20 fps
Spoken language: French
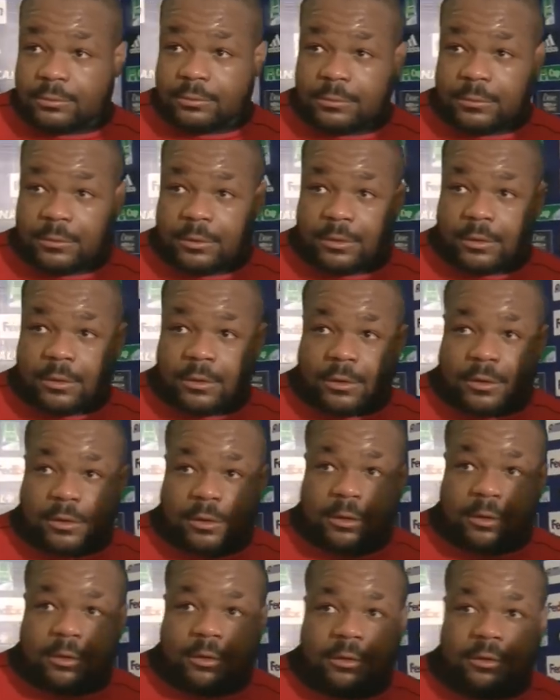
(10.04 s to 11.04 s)
les demi-finales de
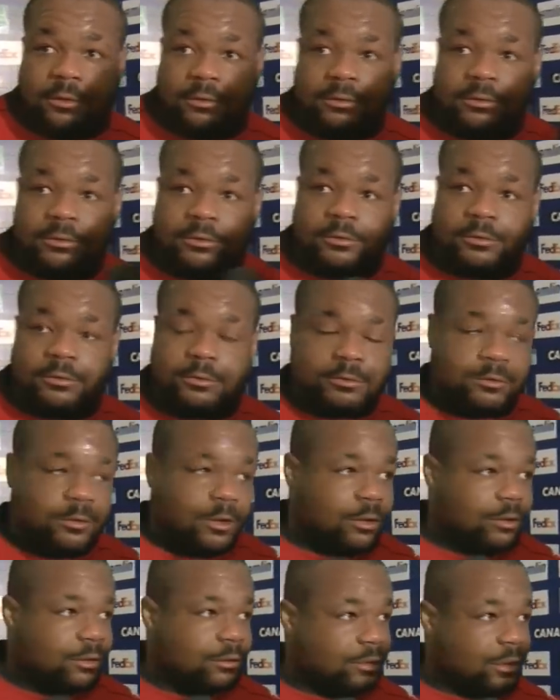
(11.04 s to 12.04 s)
la Coupe d'Europe. il
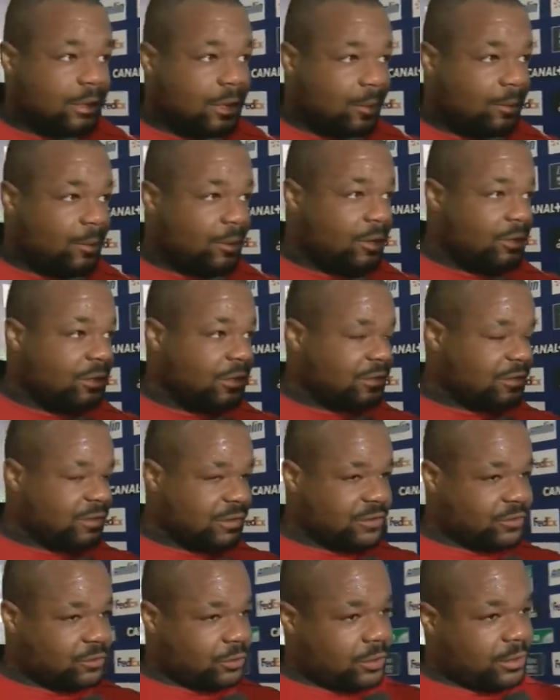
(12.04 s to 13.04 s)
n'y a qu'un mot à dire,
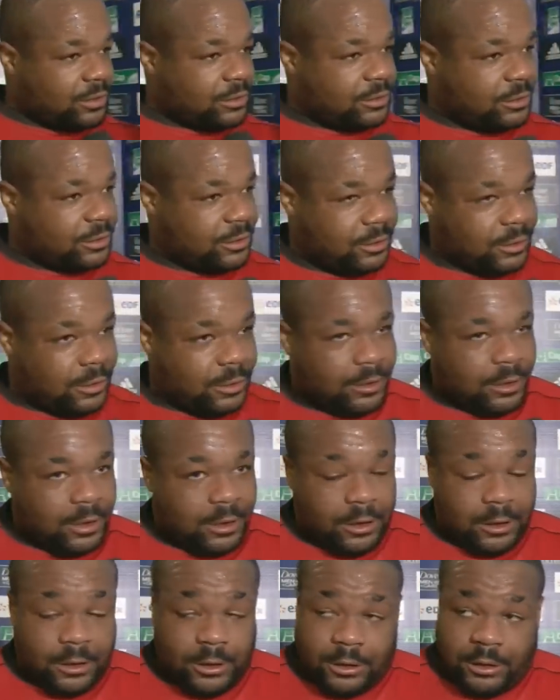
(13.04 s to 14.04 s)
c'est historique.
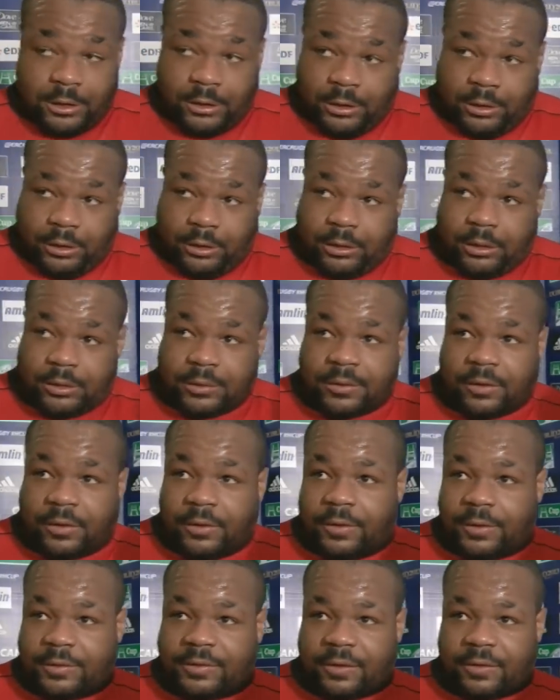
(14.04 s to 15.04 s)

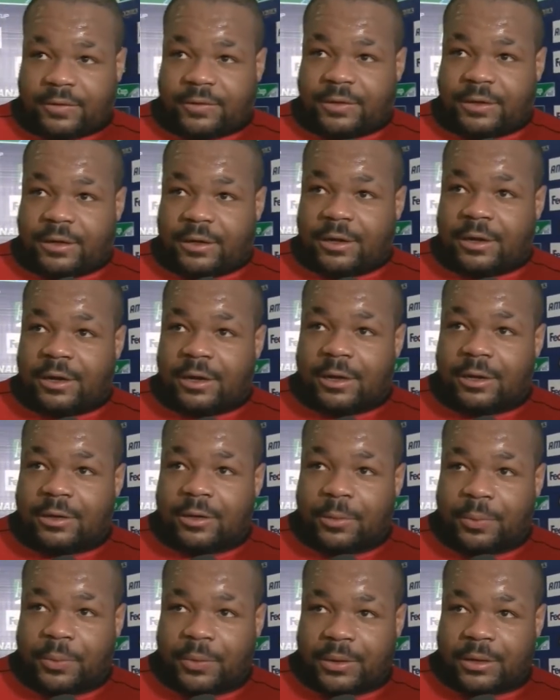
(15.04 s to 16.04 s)
Ça, faisait euh,
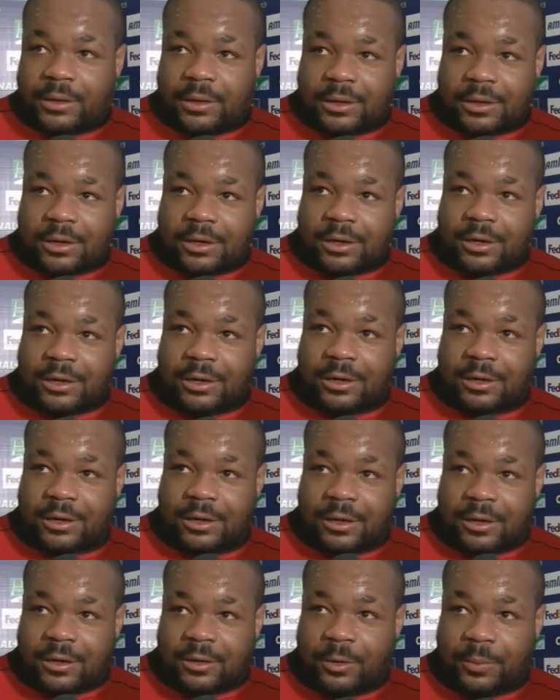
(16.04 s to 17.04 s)
depuis, euh,
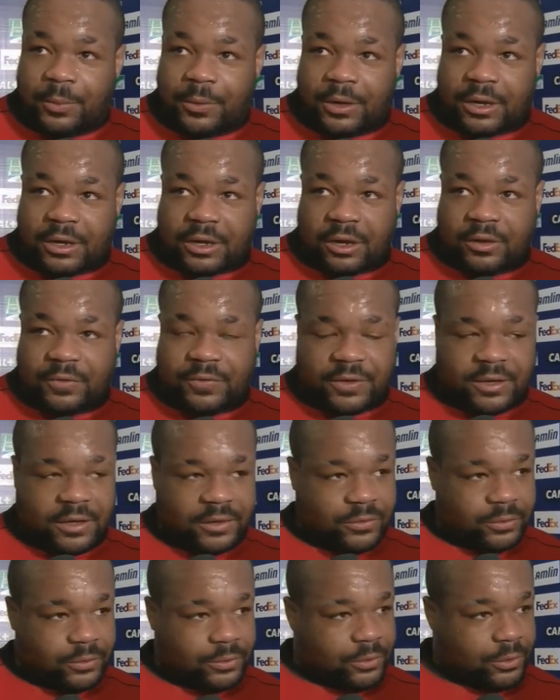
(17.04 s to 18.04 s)
depuis la
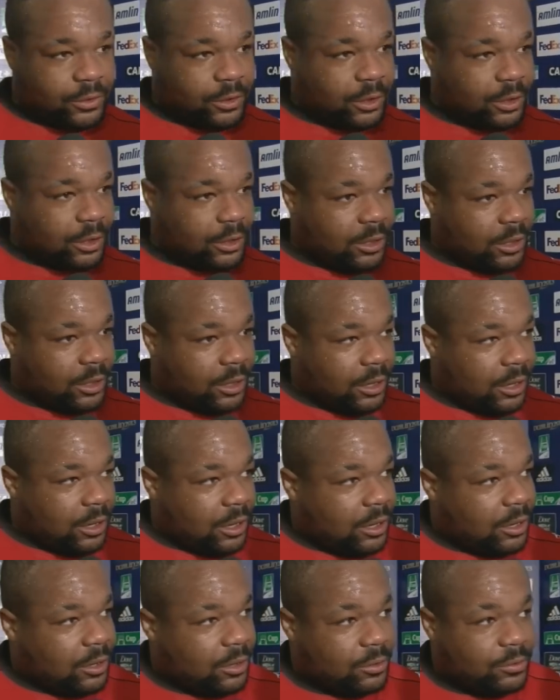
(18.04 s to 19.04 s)
qualification que
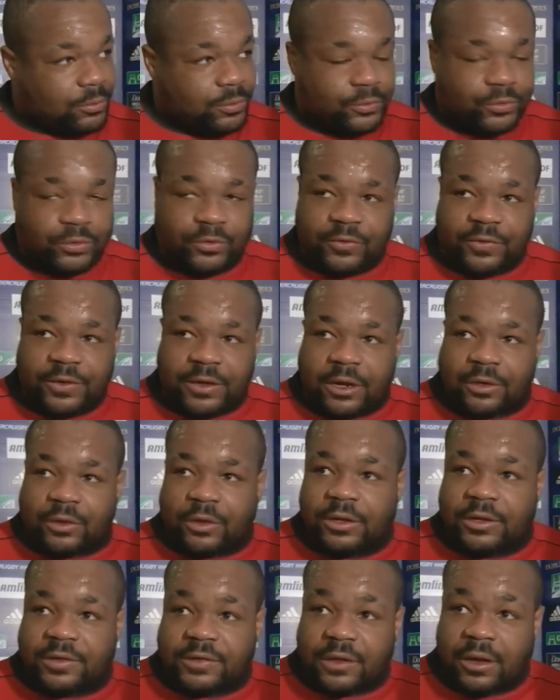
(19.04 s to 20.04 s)
toute une ville
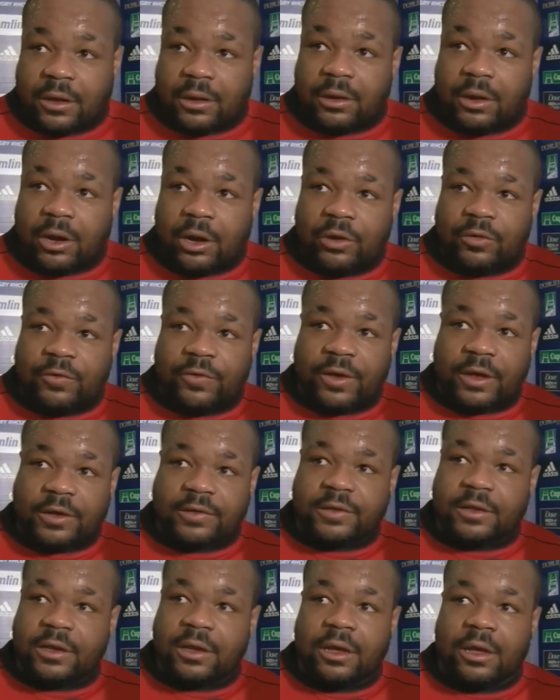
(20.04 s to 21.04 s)
attendait ça. On leur a offert.
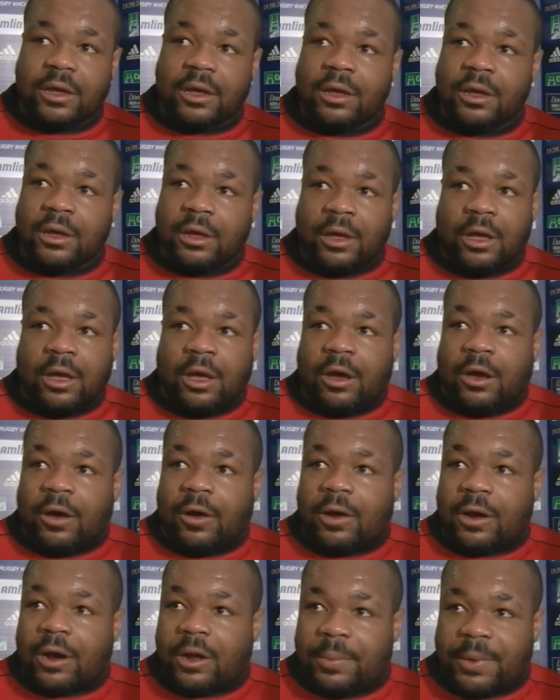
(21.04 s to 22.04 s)

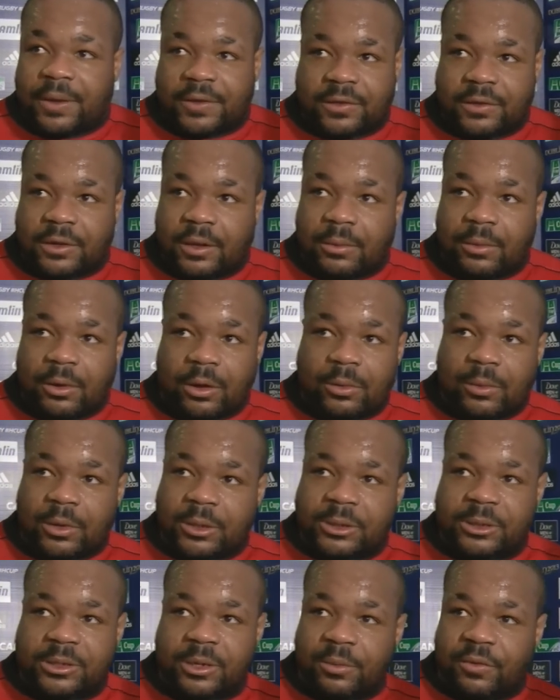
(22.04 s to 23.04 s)
Voilà, personnellement,
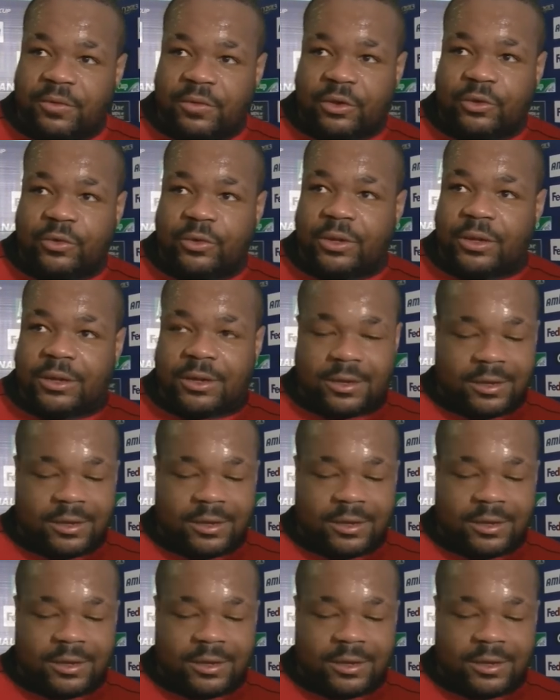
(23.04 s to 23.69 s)
moi, j'ai jamais vécu